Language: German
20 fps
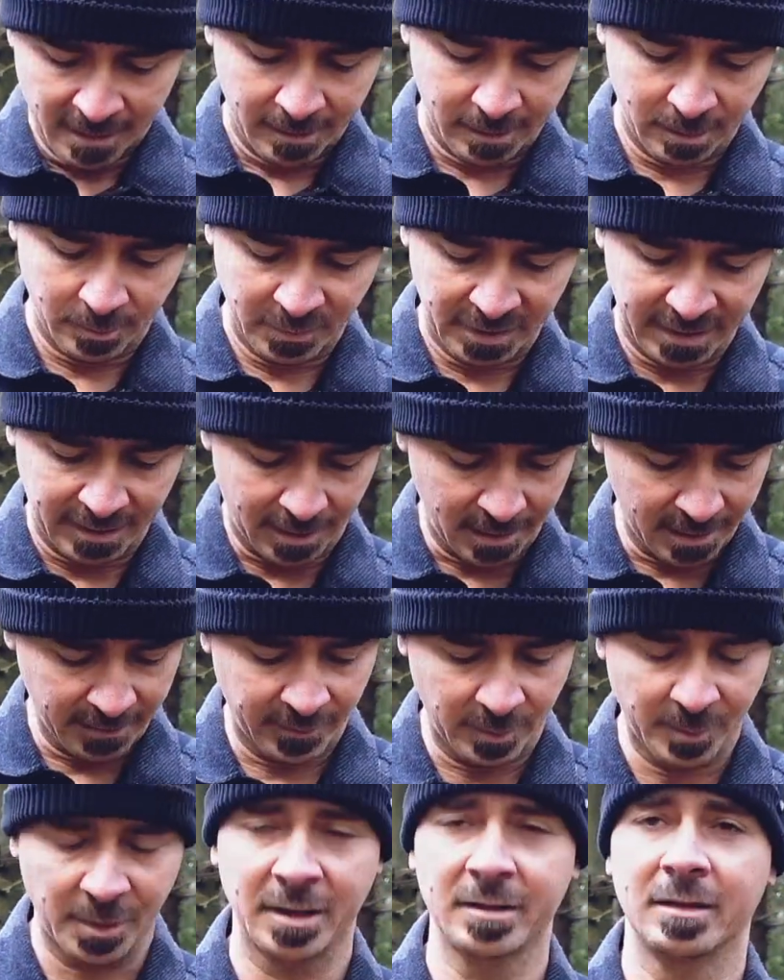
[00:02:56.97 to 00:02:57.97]
Ähm,
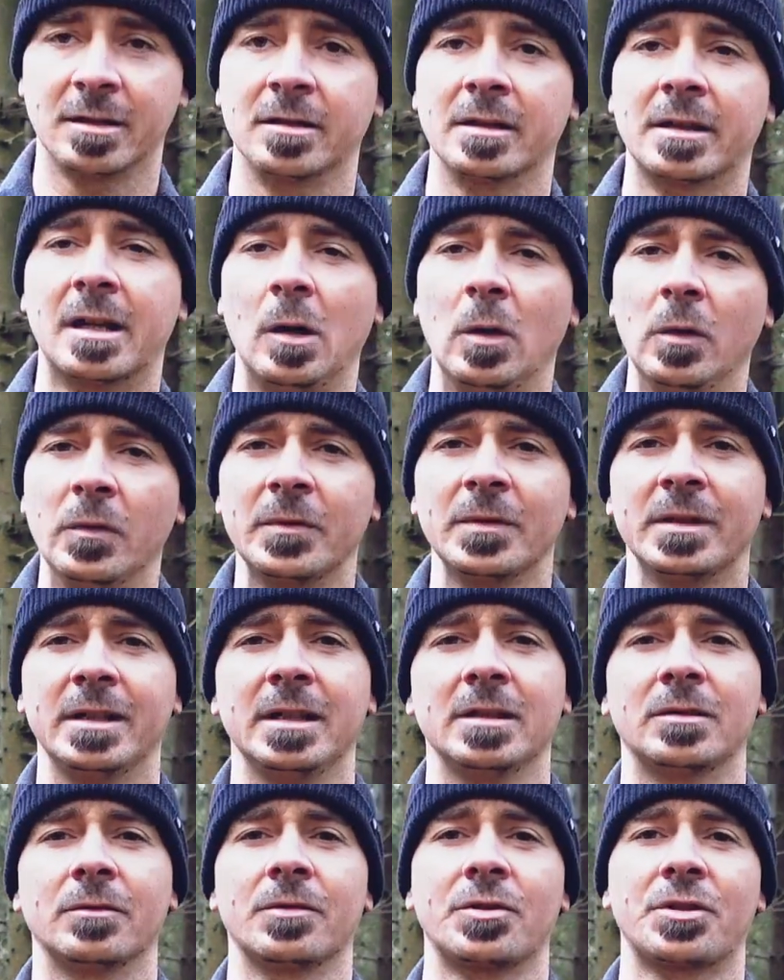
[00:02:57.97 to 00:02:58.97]
Gerade wenn man äh, kaufen
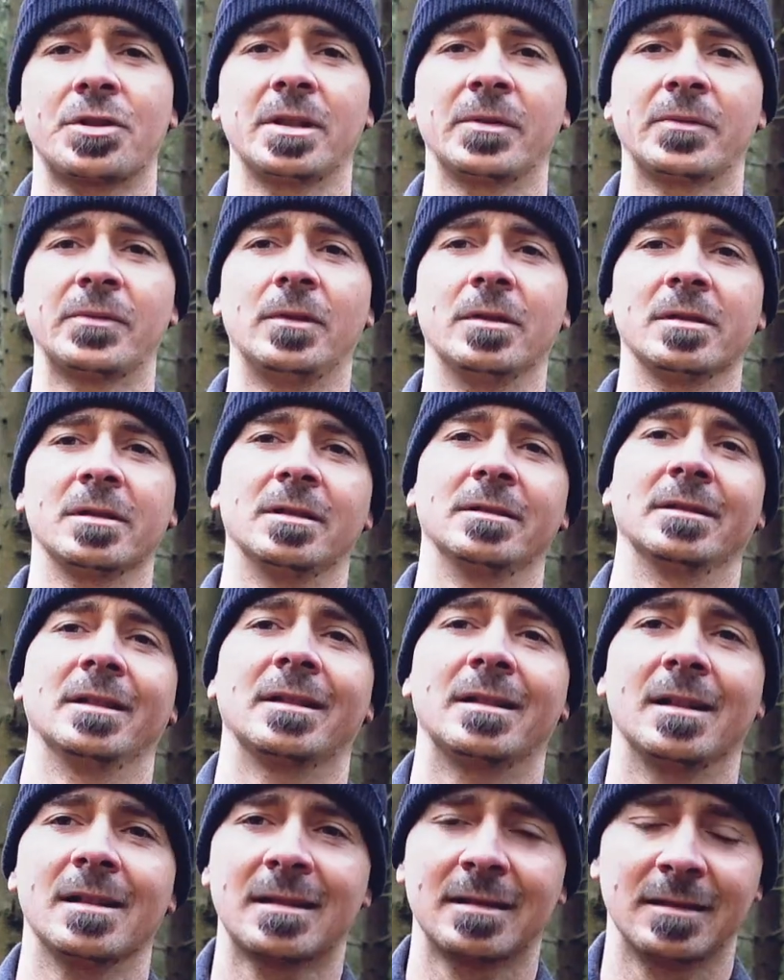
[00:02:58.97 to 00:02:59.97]
geht und steht vorne an
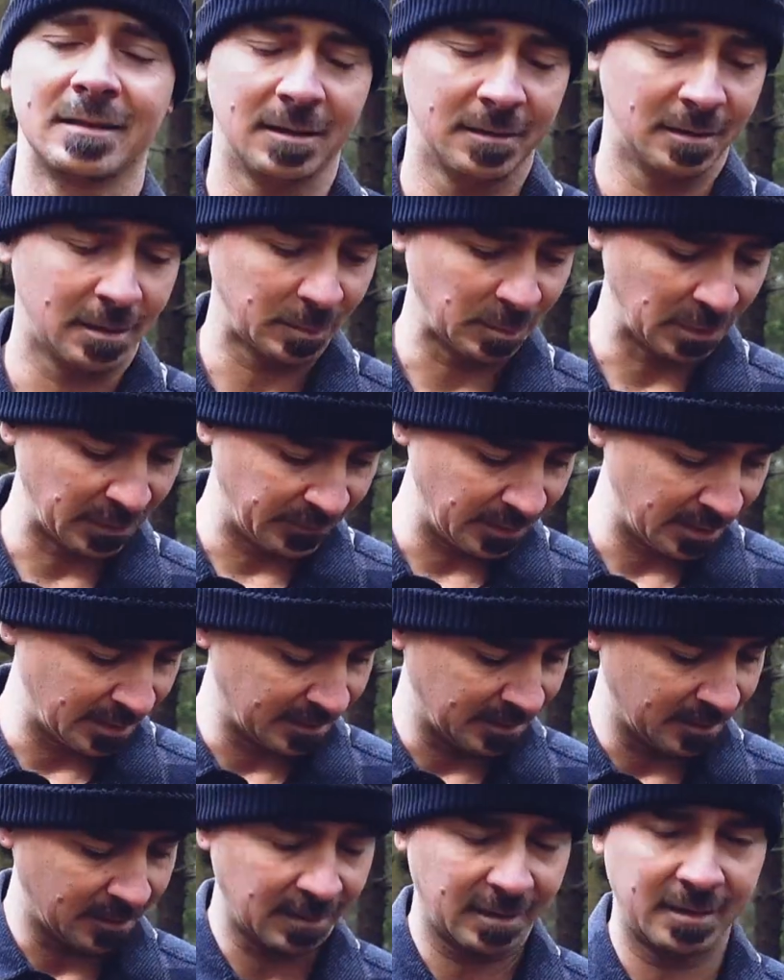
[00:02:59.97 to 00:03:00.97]
der Kasse, dann hat man wie
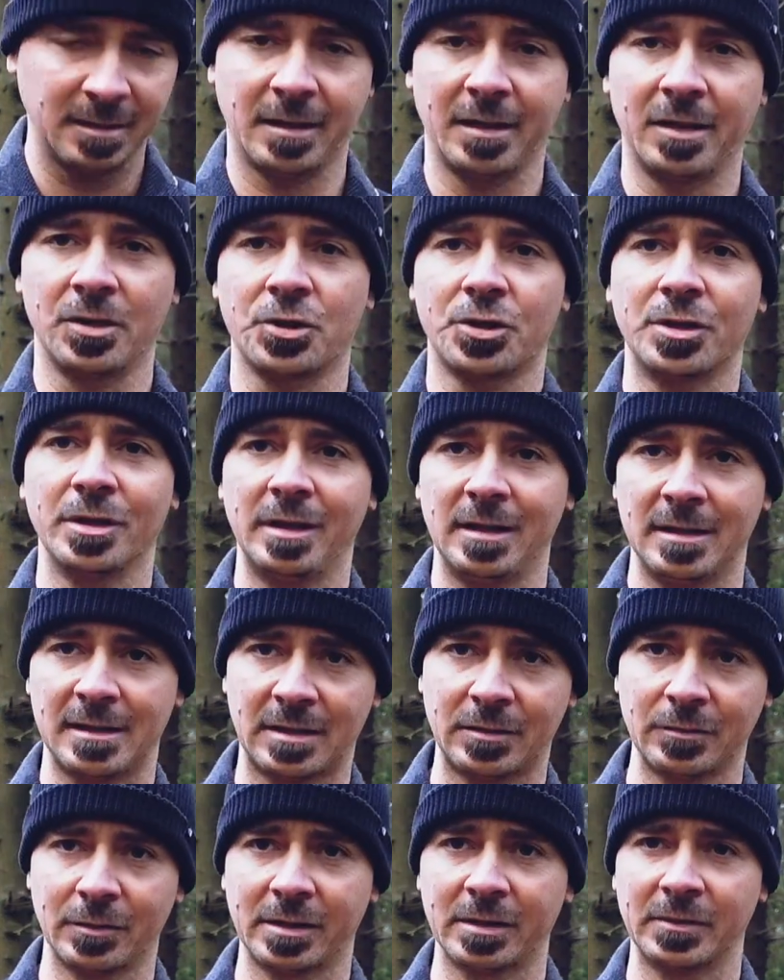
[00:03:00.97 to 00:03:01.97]
gesagt hier einen schnellen
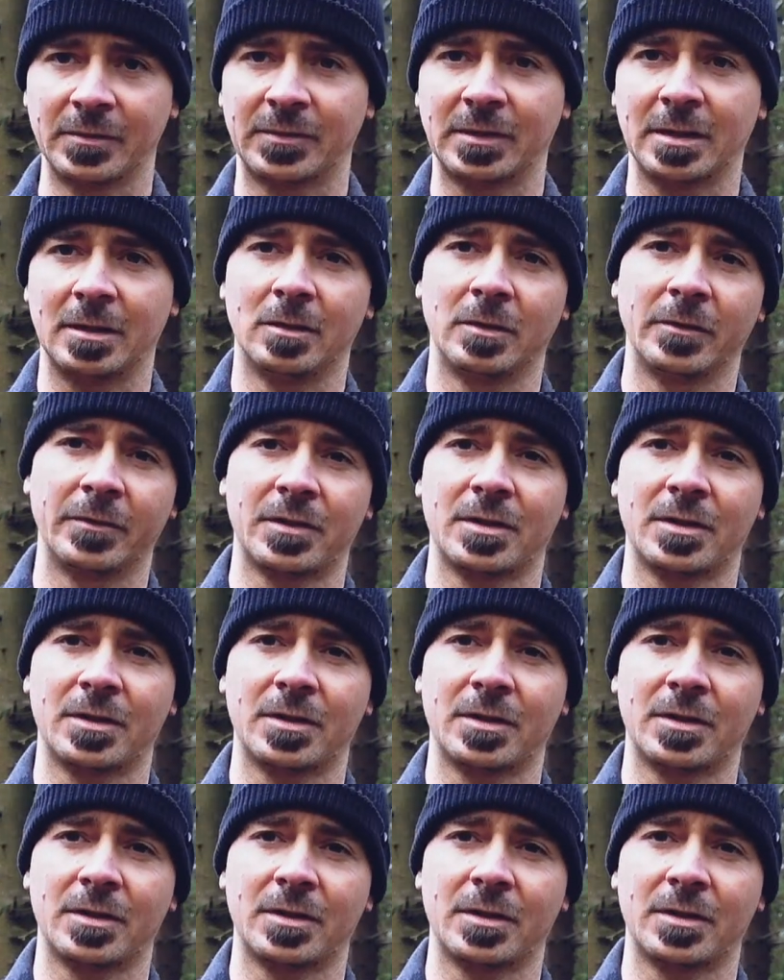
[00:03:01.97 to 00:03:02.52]
Zugriff drauf.